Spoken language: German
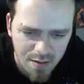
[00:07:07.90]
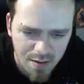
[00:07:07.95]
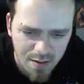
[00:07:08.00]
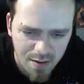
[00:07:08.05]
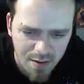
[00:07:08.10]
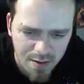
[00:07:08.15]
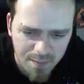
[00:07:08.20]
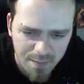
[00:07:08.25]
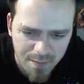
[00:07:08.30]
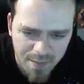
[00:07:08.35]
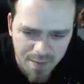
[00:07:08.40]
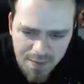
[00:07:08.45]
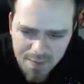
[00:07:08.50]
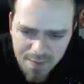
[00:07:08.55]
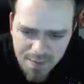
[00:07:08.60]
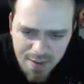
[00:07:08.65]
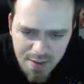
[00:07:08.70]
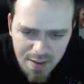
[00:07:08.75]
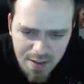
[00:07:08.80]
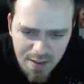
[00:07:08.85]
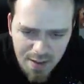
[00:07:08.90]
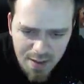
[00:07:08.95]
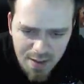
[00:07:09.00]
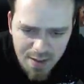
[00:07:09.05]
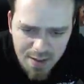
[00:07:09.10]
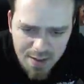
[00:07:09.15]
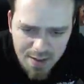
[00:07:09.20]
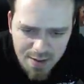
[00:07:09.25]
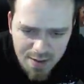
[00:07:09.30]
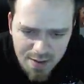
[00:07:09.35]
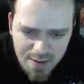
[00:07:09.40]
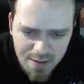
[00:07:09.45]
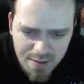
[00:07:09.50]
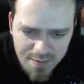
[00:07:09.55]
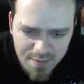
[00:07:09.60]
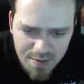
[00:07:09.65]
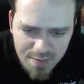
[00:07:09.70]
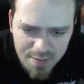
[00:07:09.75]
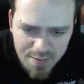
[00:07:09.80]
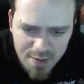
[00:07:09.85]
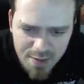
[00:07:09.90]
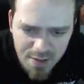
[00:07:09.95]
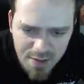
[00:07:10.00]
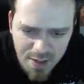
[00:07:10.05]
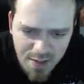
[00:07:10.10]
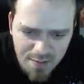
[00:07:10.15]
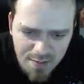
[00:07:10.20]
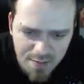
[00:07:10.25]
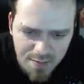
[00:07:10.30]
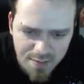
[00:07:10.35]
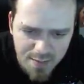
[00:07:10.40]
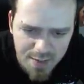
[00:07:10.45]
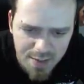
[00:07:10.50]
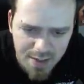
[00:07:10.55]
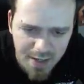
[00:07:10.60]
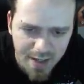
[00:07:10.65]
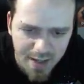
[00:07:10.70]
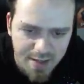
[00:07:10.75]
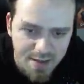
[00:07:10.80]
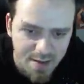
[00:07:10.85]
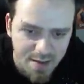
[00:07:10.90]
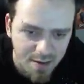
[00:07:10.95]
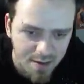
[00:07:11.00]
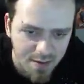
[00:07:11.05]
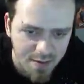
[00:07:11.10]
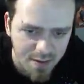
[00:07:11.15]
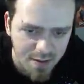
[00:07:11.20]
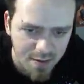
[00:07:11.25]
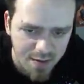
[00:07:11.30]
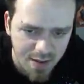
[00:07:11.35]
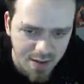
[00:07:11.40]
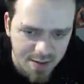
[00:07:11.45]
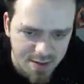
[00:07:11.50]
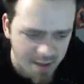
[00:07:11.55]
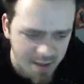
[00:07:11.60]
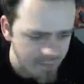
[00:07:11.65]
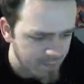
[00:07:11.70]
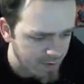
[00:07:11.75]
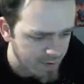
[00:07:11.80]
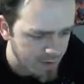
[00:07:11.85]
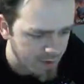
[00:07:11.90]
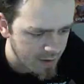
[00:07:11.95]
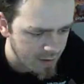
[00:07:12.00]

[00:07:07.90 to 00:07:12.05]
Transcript: Einfach nur Link in der Videobeschreibung. Und mich adden könnt ihr auch ganz einfach.